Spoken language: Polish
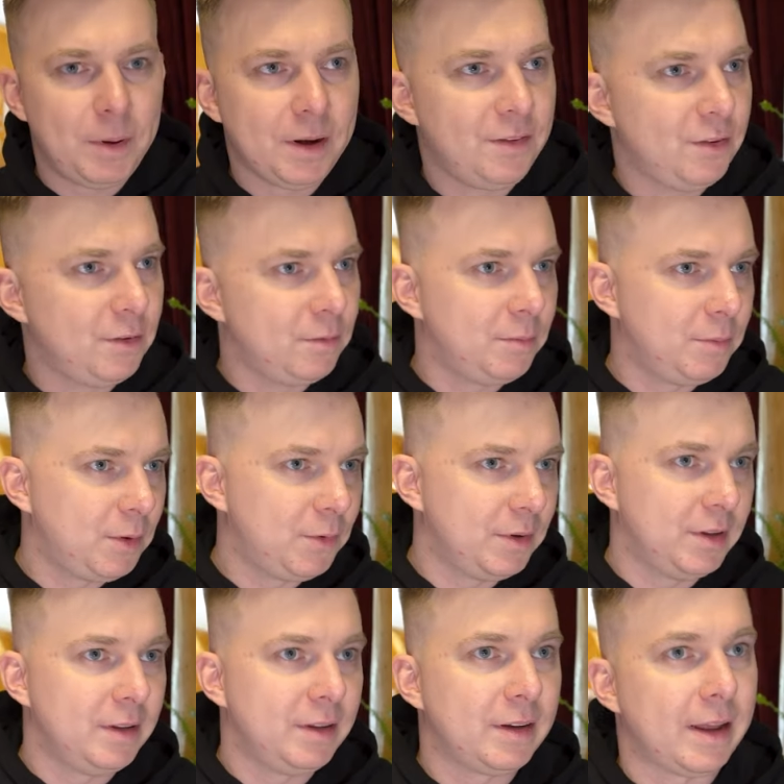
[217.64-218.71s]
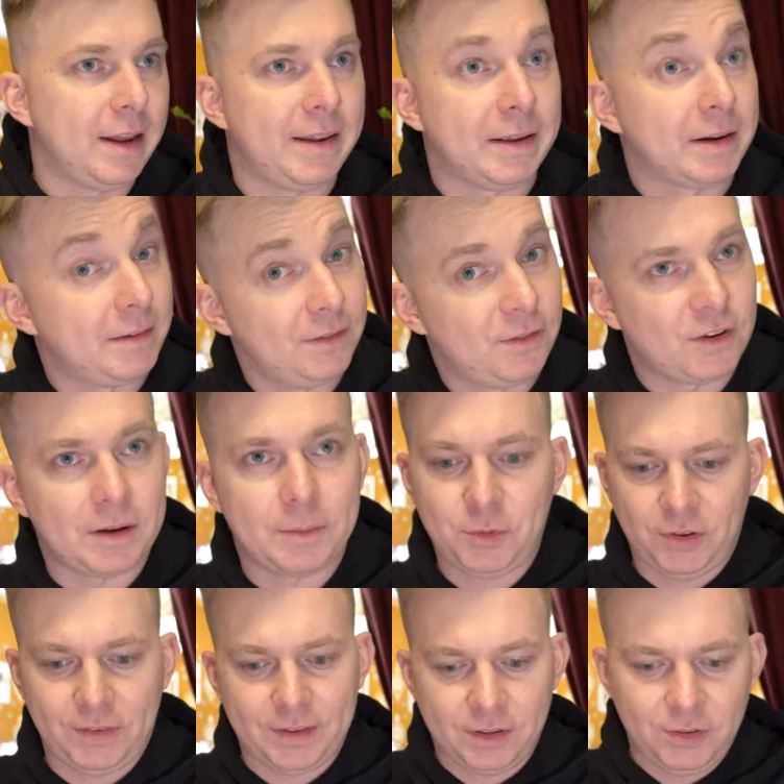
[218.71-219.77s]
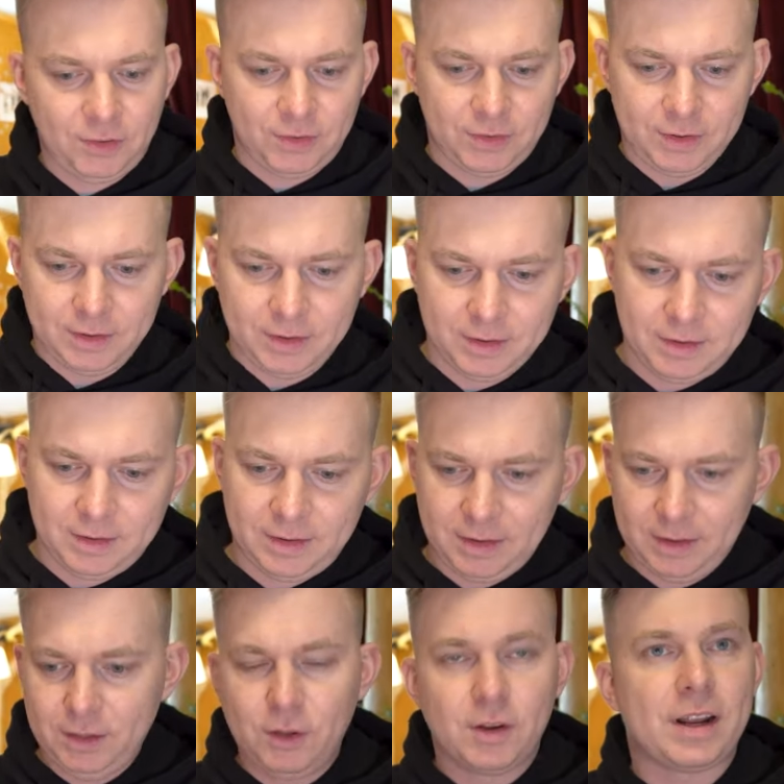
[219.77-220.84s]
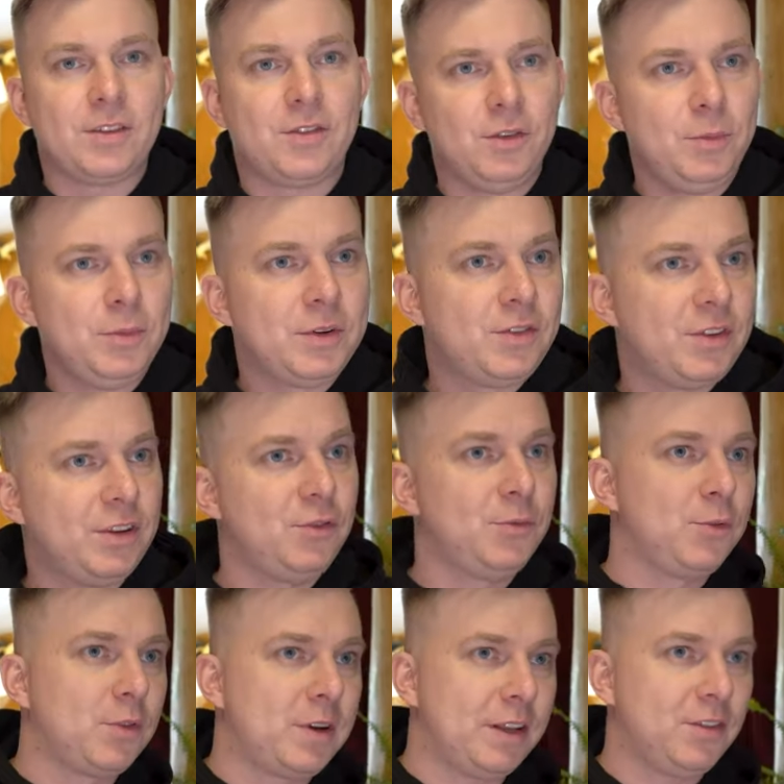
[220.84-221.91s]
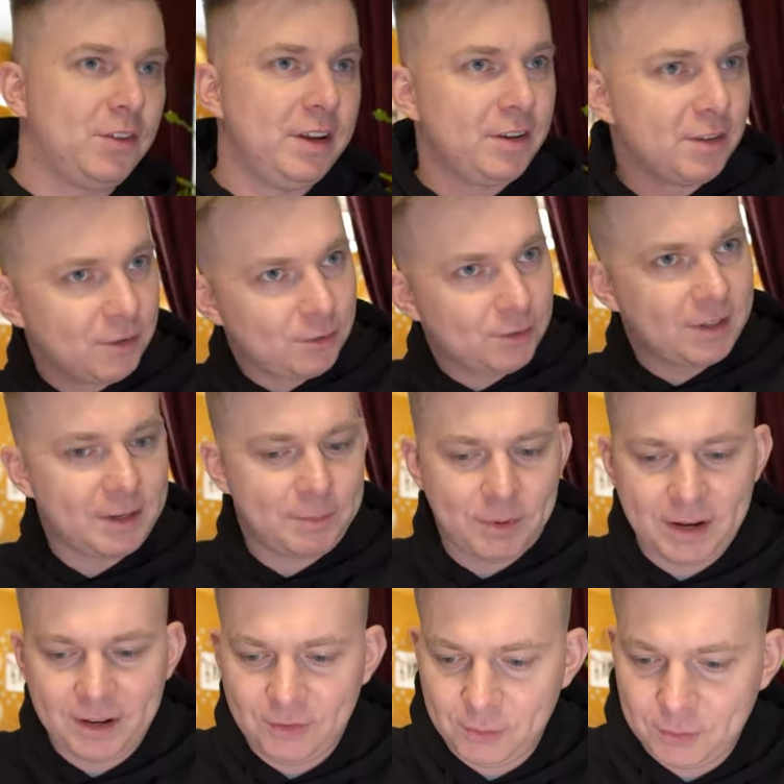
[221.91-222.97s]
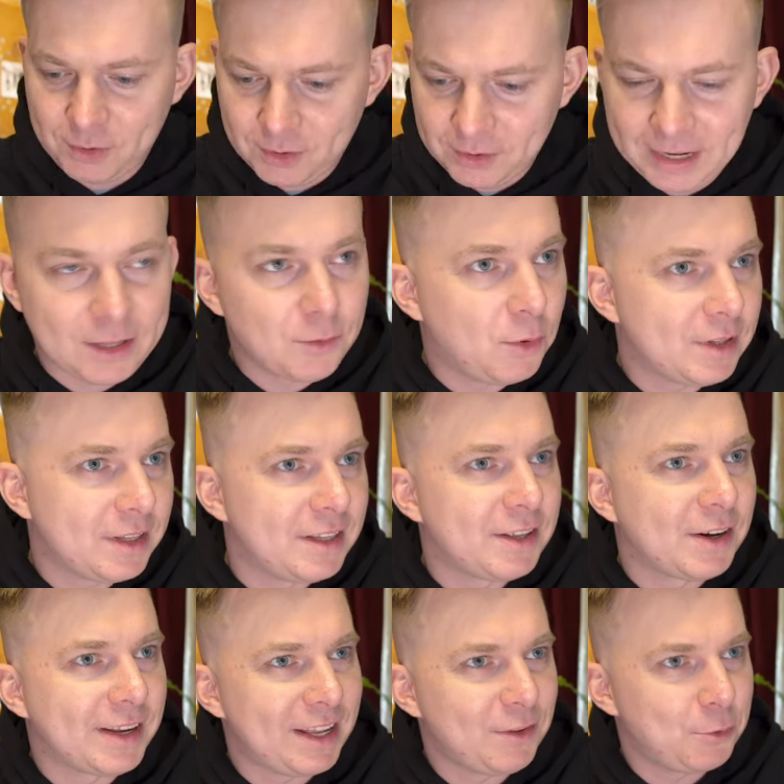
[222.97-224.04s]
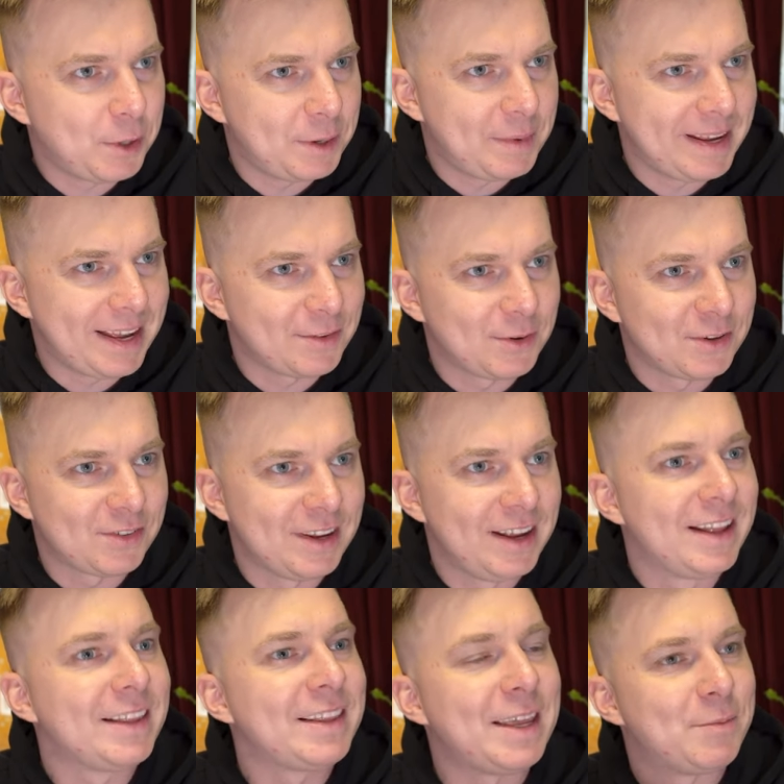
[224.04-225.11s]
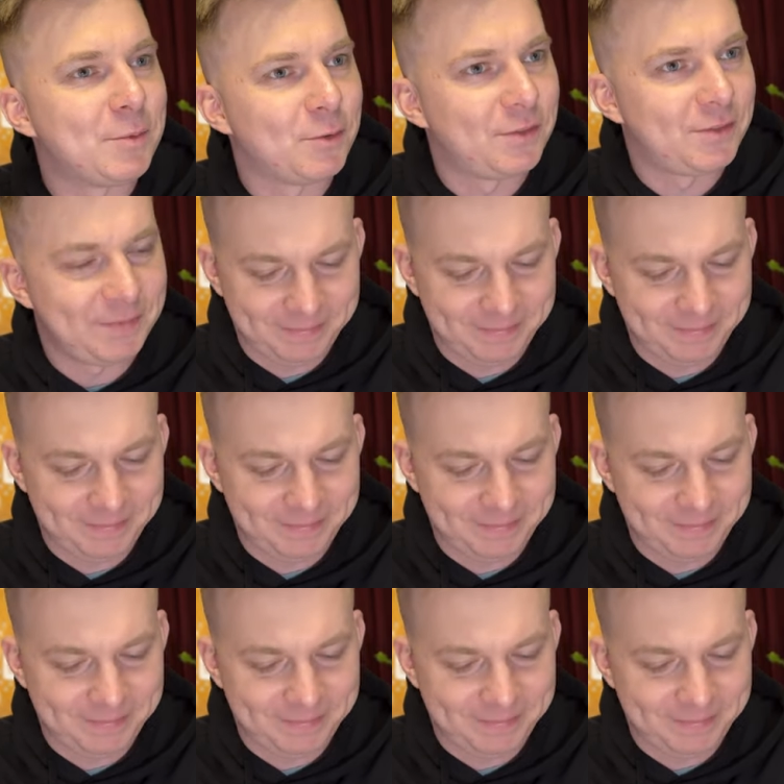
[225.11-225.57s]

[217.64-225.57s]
Bardzo miły kelner, trzeba przyznać. I doradził, my chcieliśmy tu kaczkę, on tutaj poradził to jadło. Ty jadło chyba jadłeś? Tak. Nie mów.